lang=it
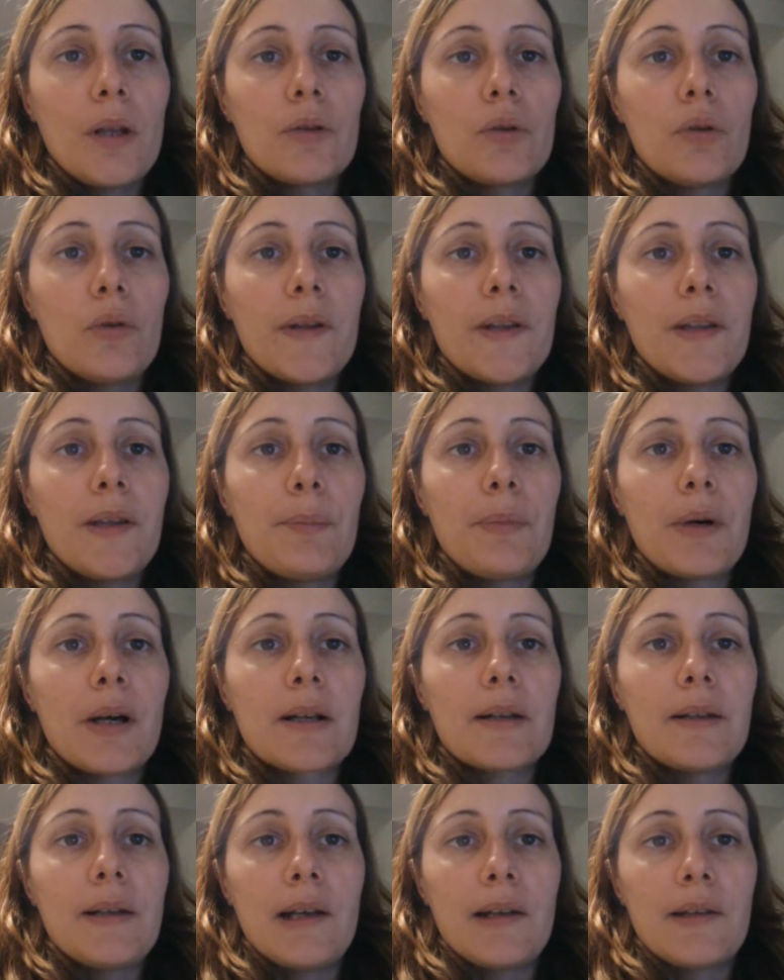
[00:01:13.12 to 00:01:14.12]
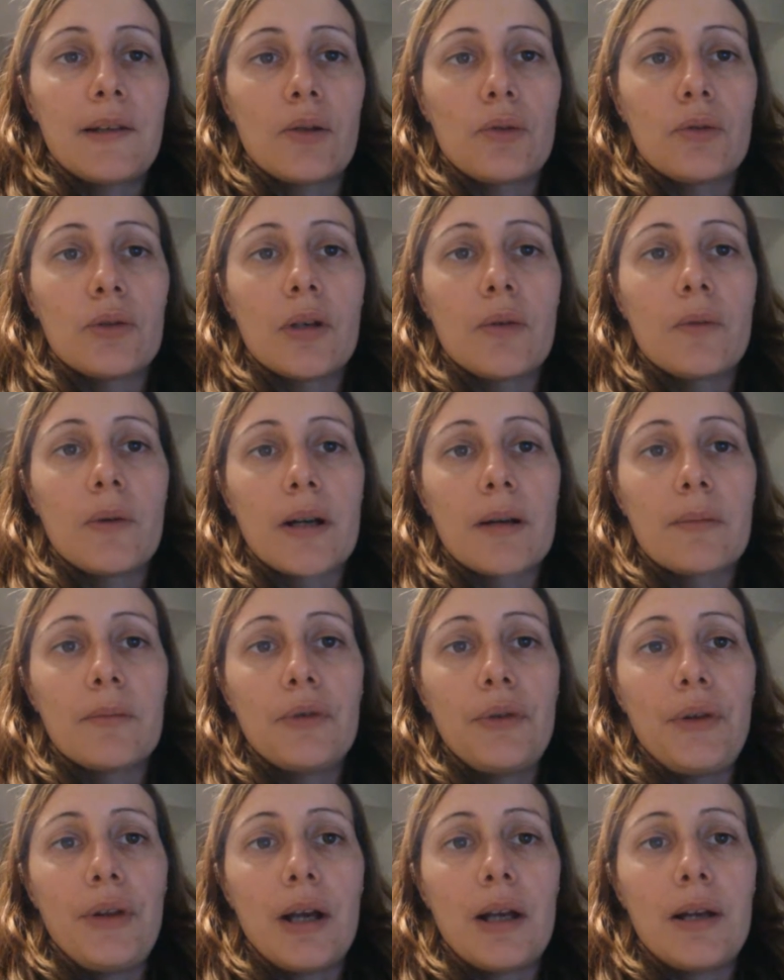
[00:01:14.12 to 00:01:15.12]
dove si parla della seconda guerra
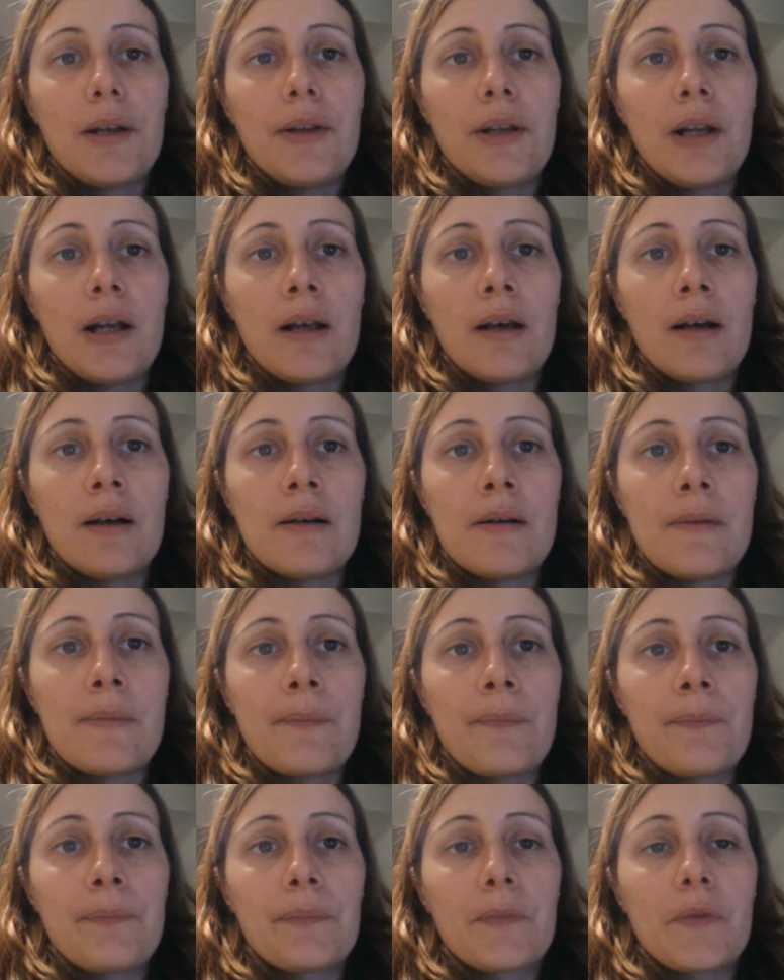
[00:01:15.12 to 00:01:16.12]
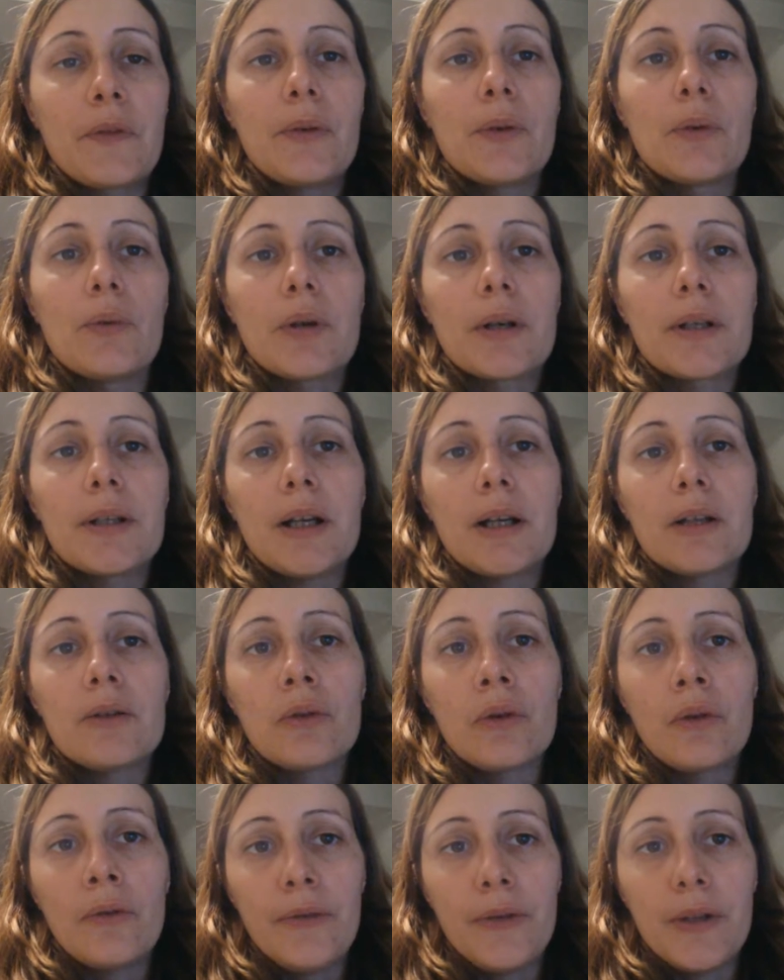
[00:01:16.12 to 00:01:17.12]
mondiale della mm, figura di
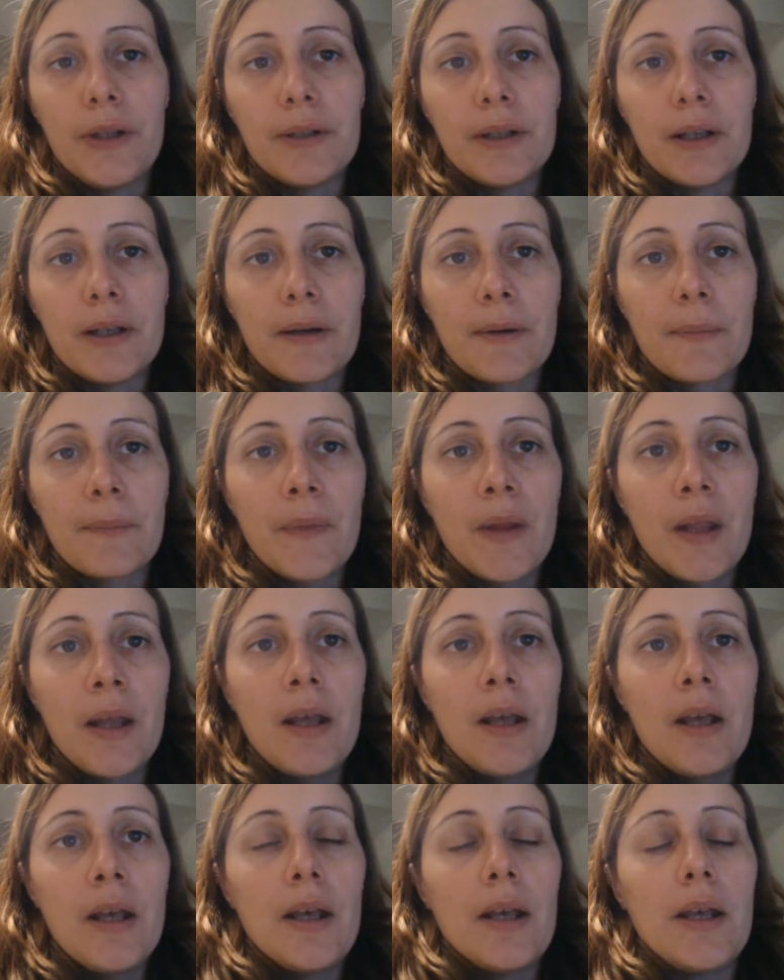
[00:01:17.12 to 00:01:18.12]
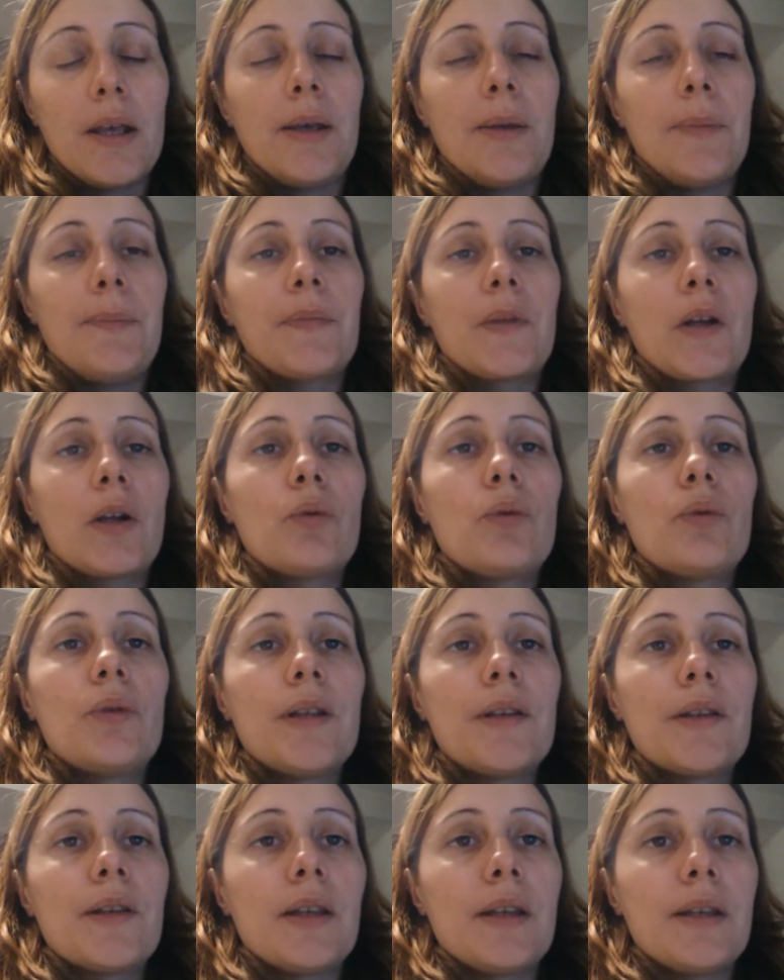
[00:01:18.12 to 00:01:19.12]
Adolf Hitler. E ehm,
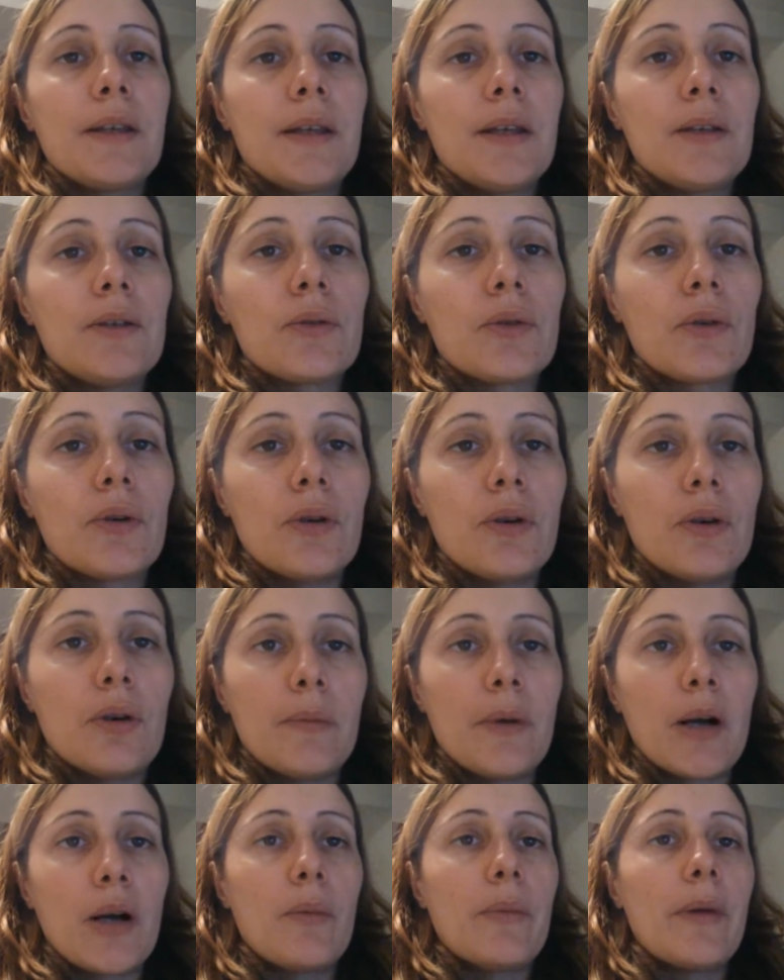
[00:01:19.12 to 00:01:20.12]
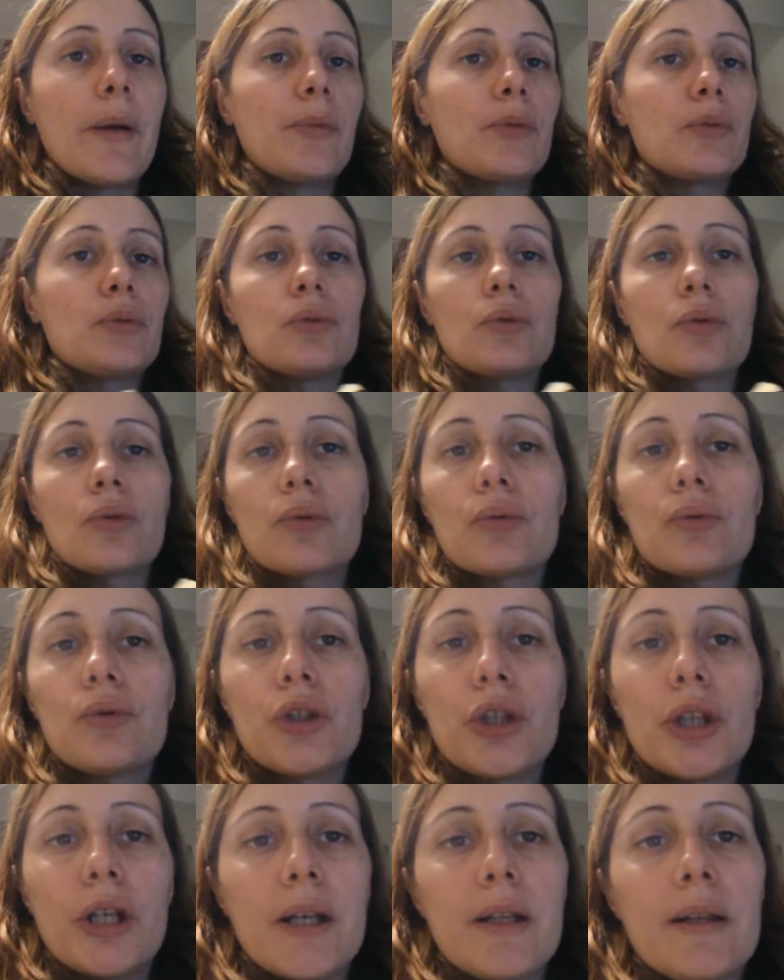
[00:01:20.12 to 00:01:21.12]
alcuni si chiedono ma com'è potuto
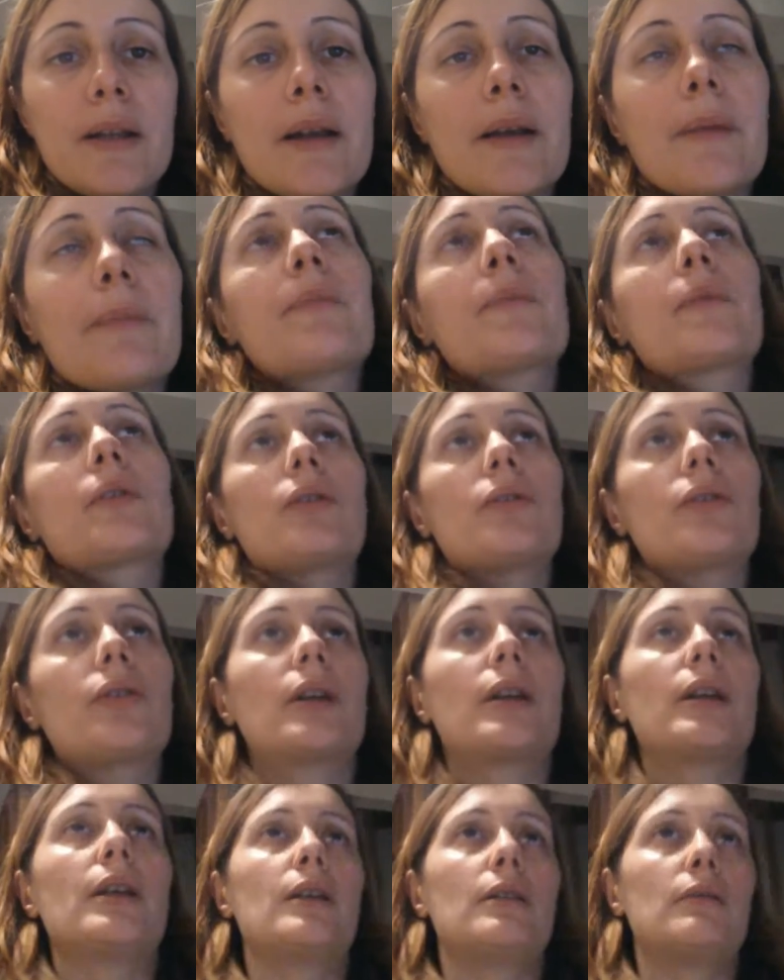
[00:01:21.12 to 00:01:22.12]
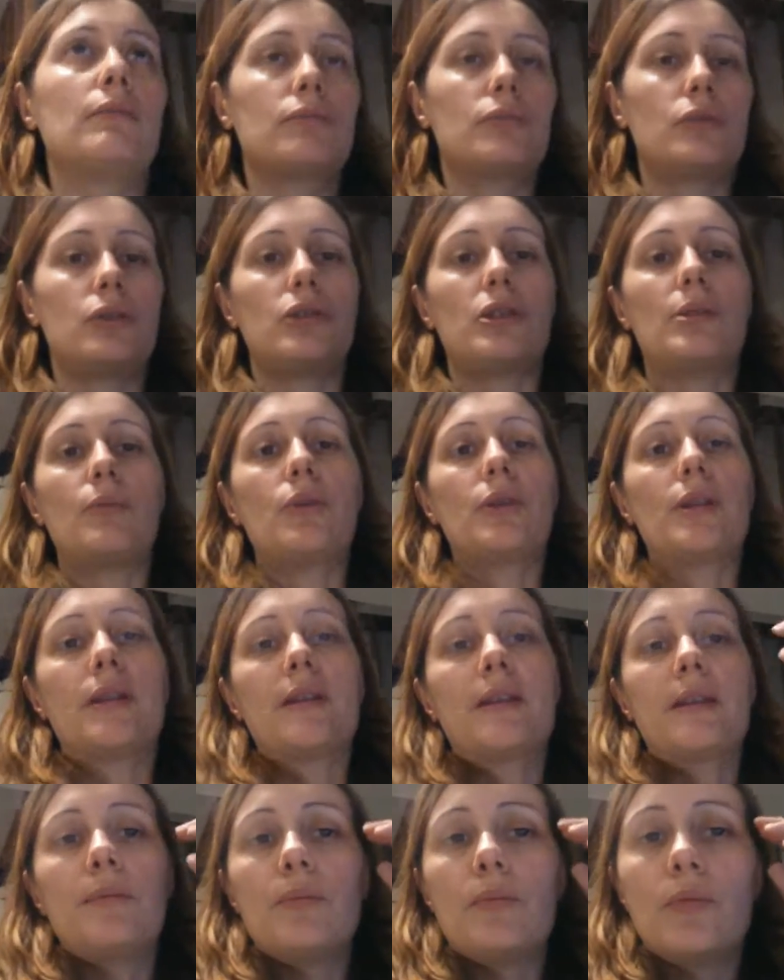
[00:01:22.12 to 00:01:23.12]
succedere, cosa che ci siamo
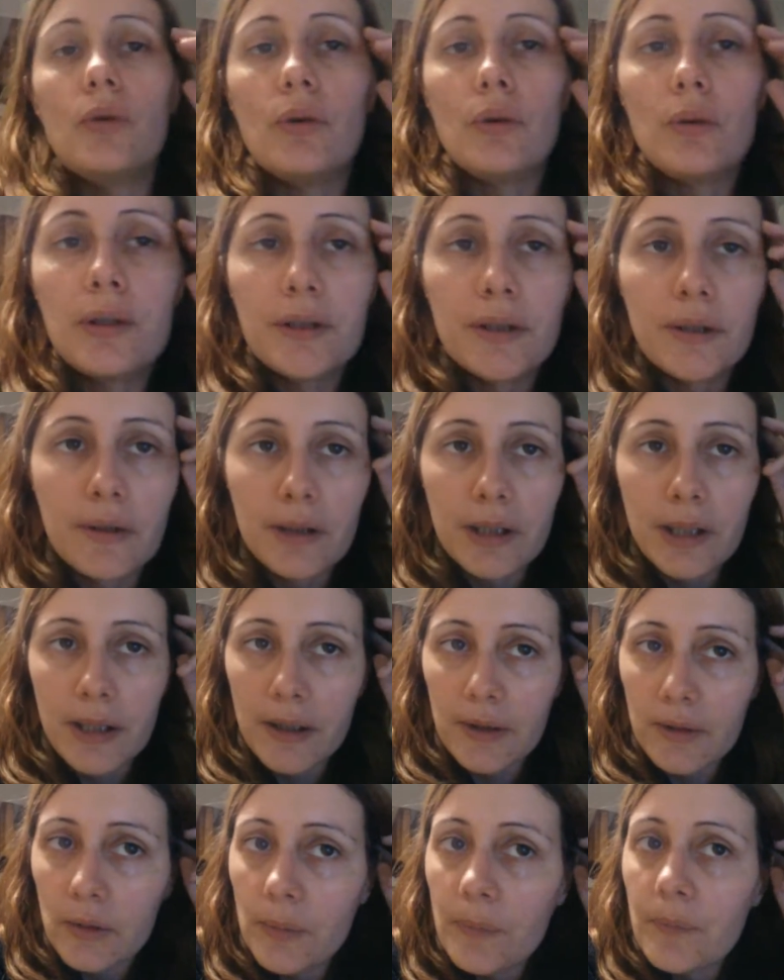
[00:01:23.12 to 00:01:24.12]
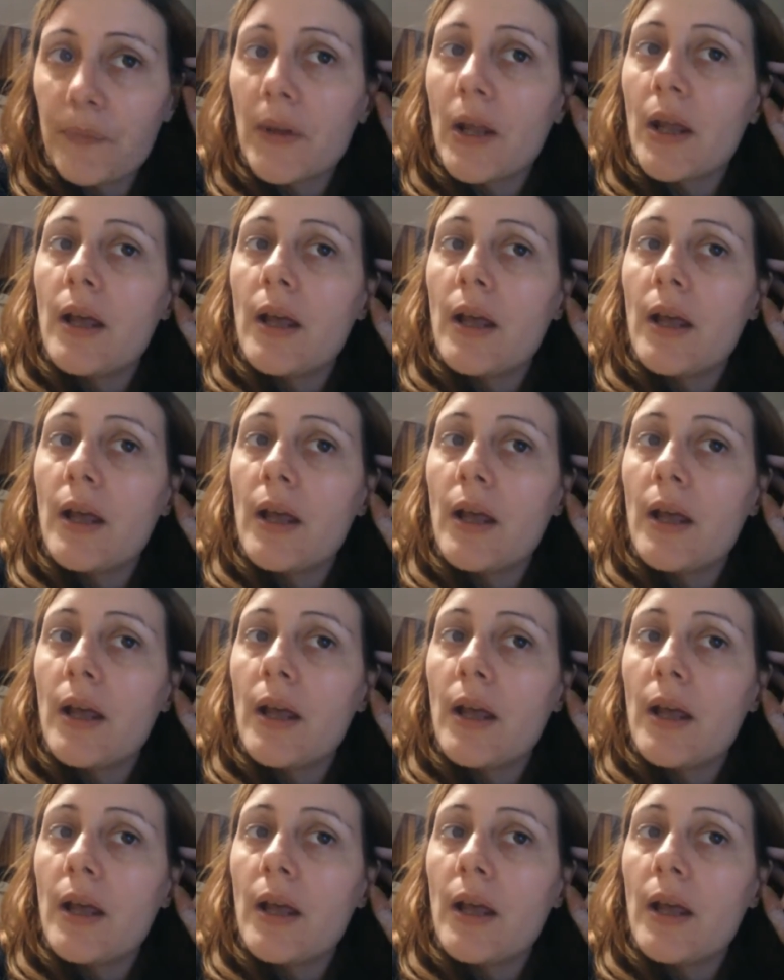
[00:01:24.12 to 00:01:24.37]
chiesti in molti, credo.